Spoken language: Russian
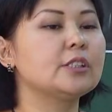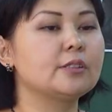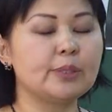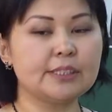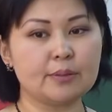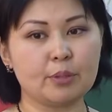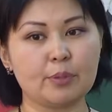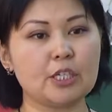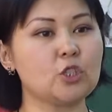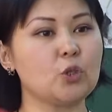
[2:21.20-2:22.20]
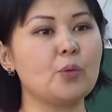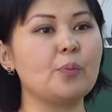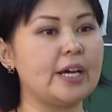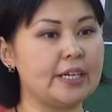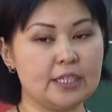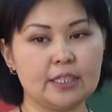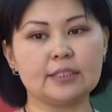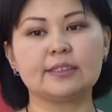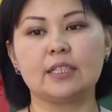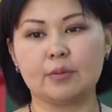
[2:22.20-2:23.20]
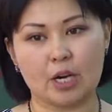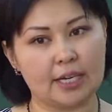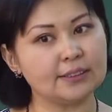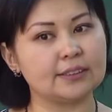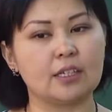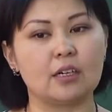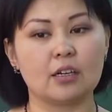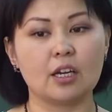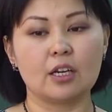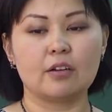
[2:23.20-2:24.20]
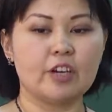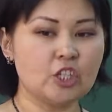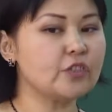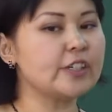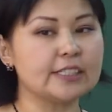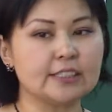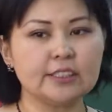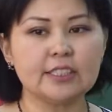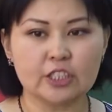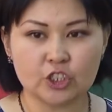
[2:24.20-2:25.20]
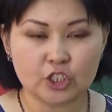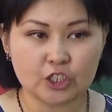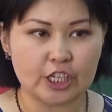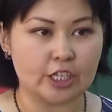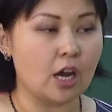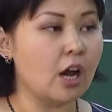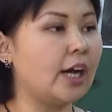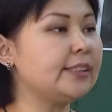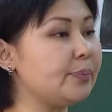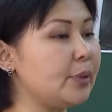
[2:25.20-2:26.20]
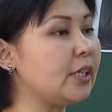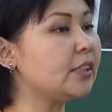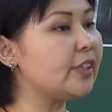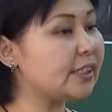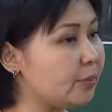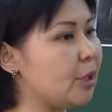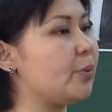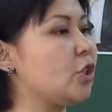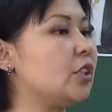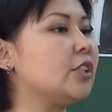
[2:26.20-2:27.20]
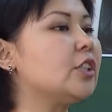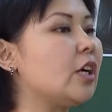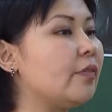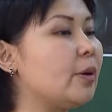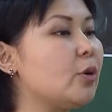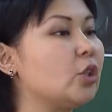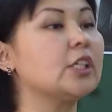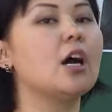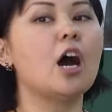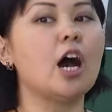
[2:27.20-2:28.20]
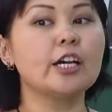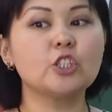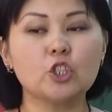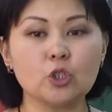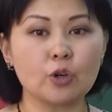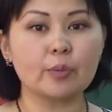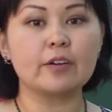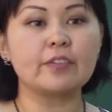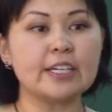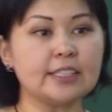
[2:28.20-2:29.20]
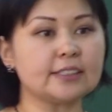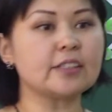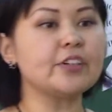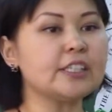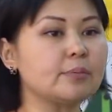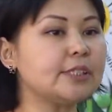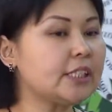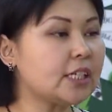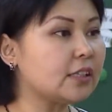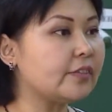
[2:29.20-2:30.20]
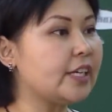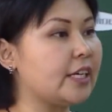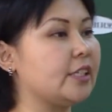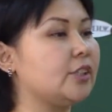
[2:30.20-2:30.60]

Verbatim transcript: Спасибо большое, Марина Салимхан, за ваше выразительное чтение. А теперь ответьте мне, пожалуйста, на вопрос. О чем говорится в этом стихотворении?